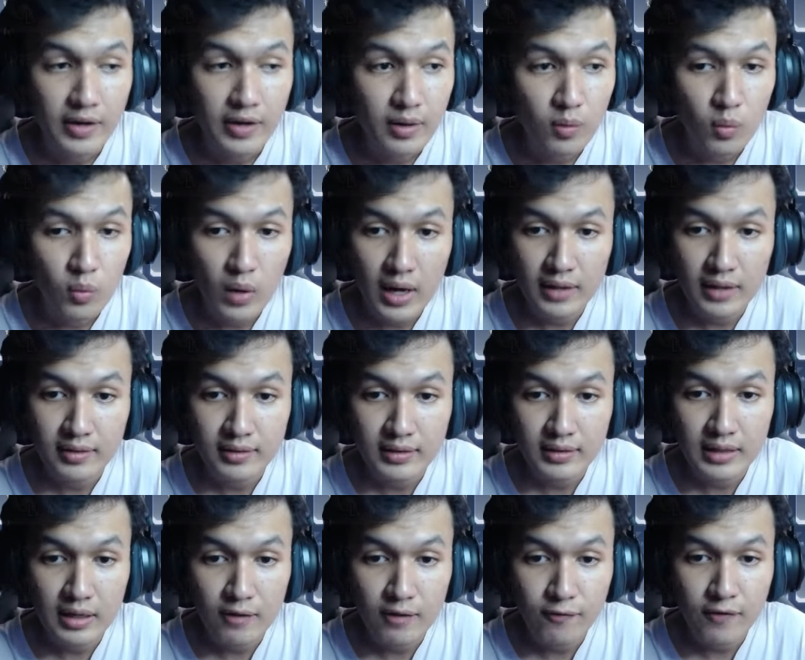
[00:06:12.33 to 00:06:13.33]

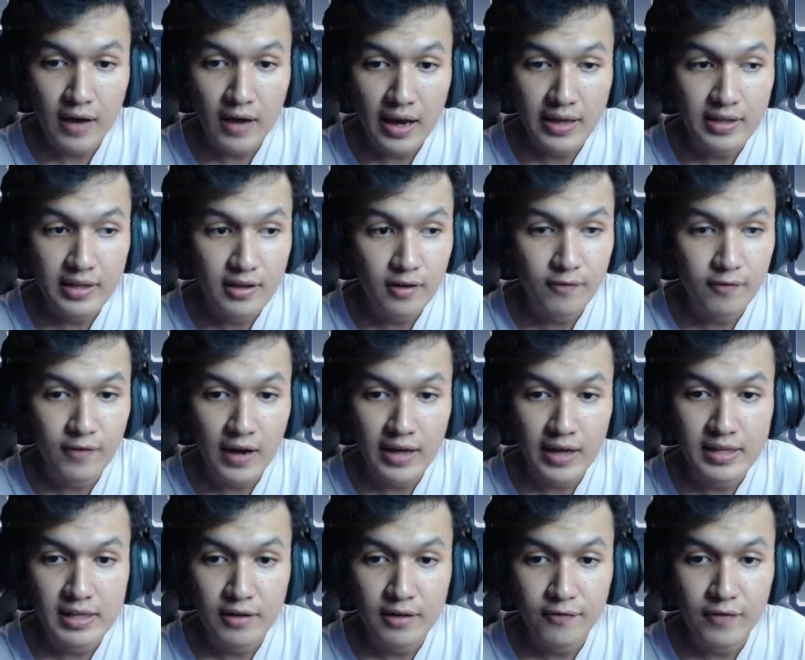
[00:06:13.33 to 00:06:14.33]
water fire
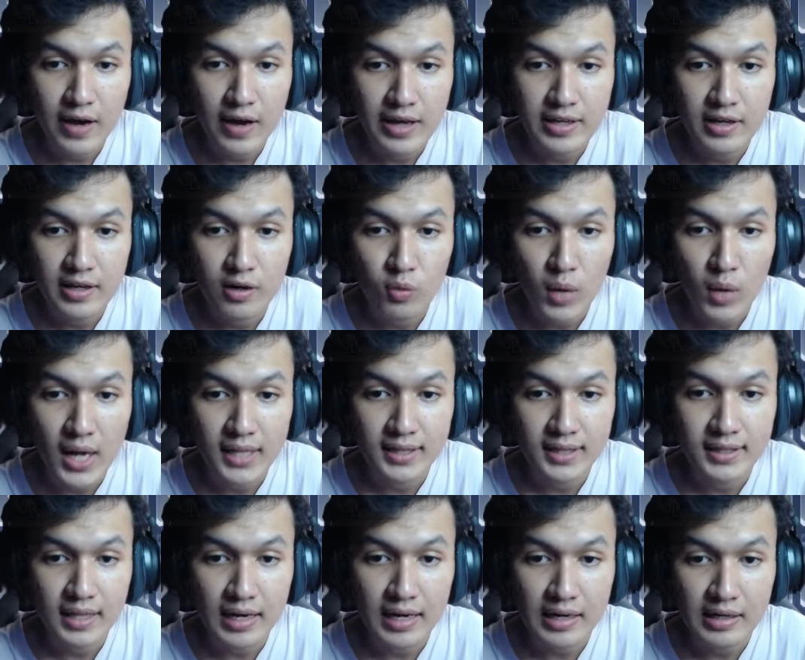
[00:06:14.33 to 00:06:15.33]
fire fire
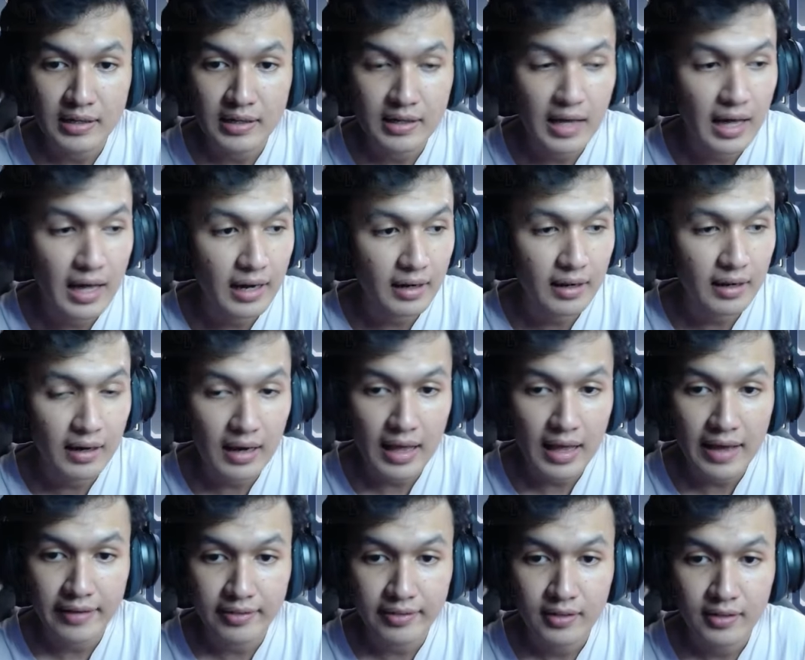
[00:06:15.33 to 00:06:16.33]
water dark
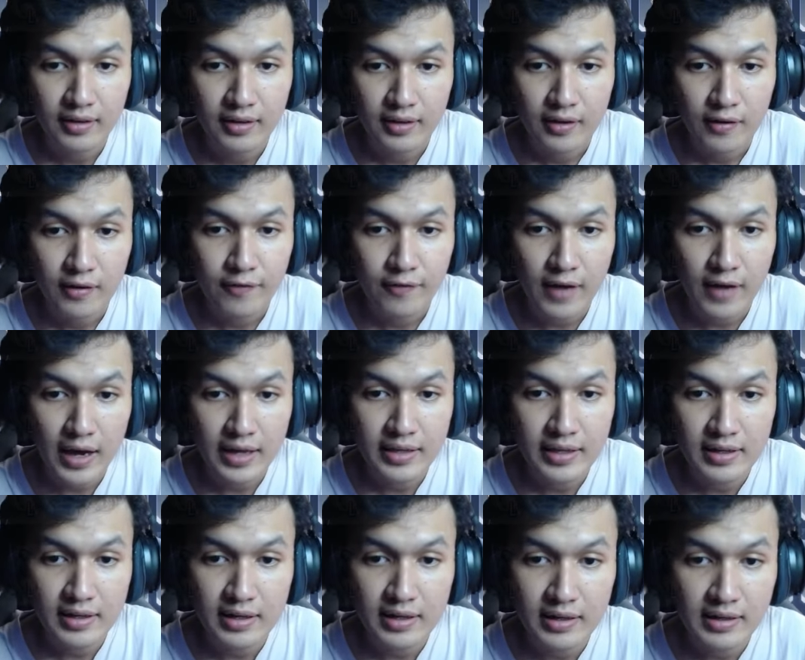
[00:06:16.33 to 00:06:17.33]
light
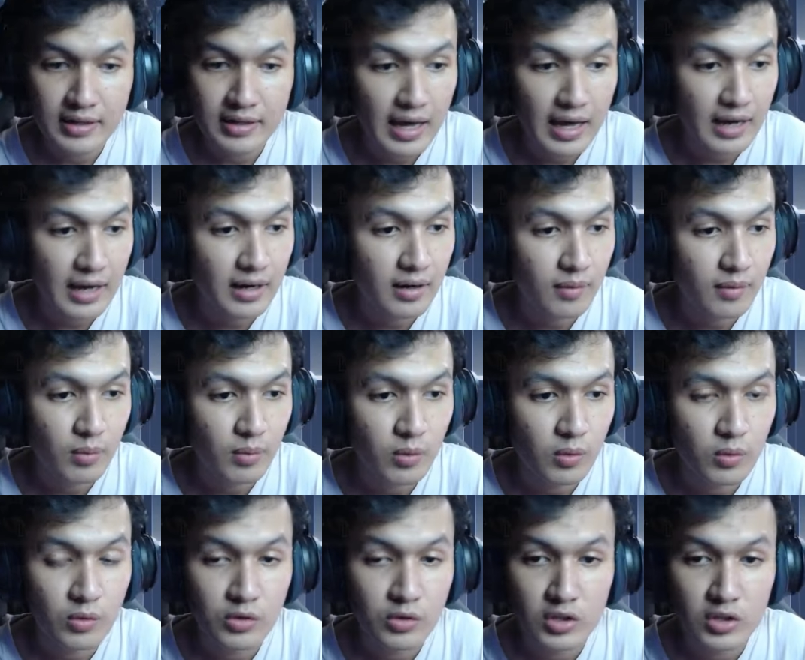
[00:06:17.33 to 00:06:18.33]
fire dark
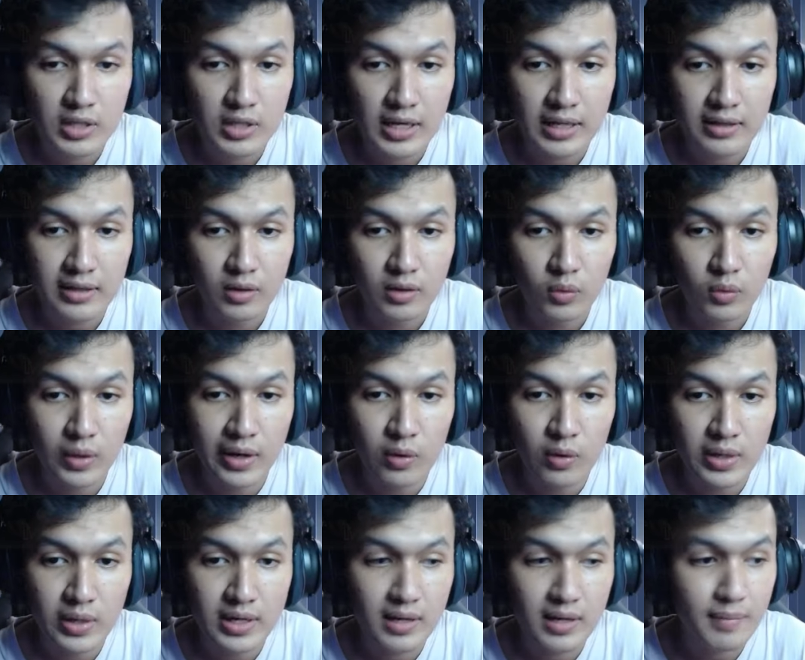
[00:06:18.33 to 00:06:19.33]
buset weh
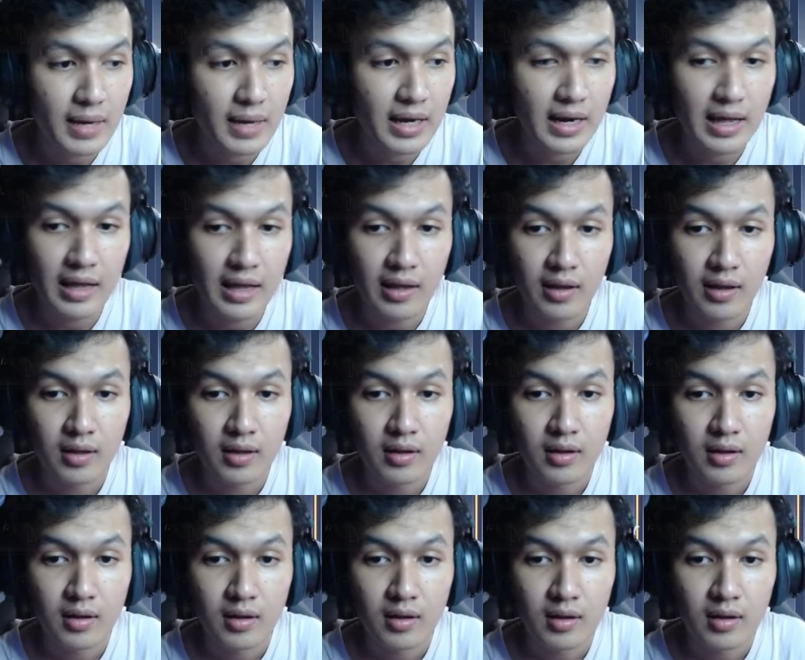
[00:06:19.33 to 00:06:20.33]
winnya mana
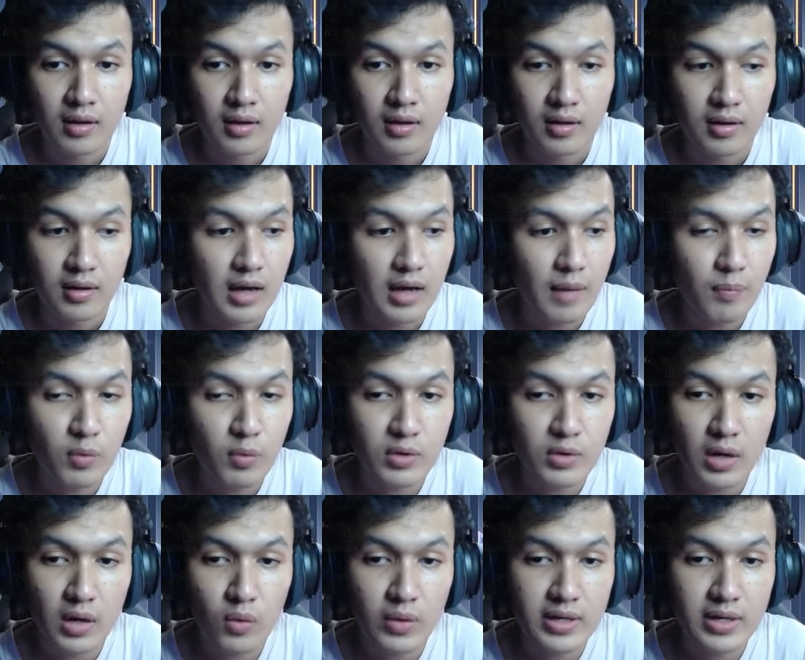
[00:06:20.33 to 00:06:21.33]
gak
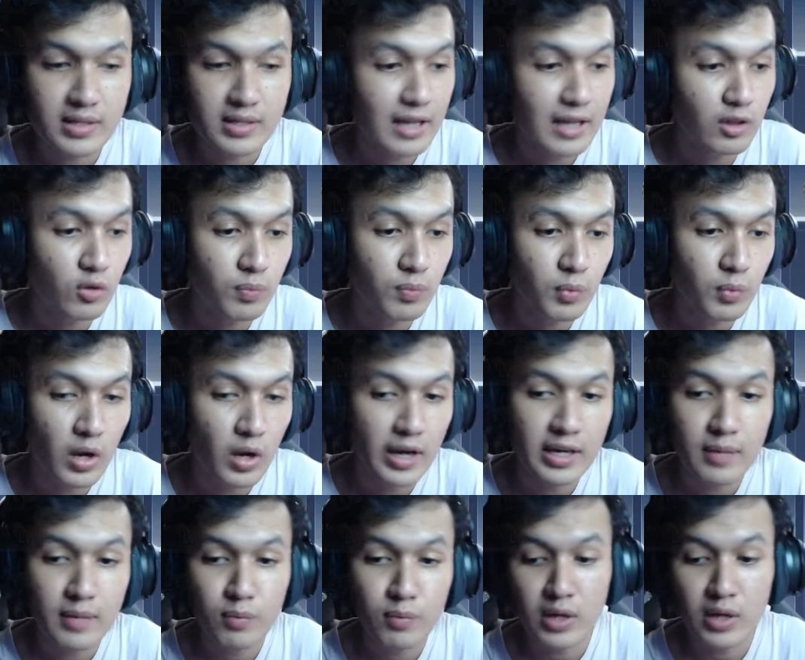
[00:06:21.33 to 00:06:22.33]
punya win satu pun ah
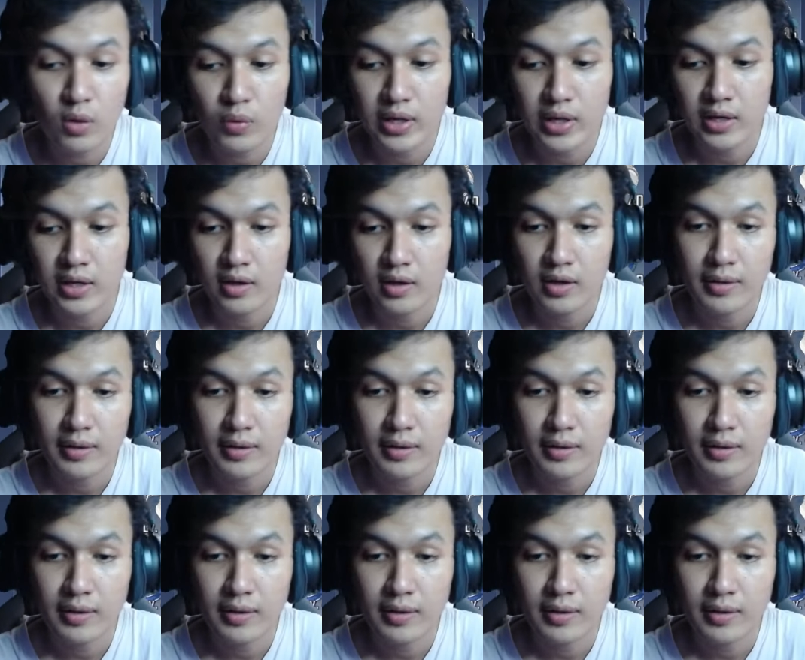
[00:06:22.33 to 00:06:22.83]
ini punya win eh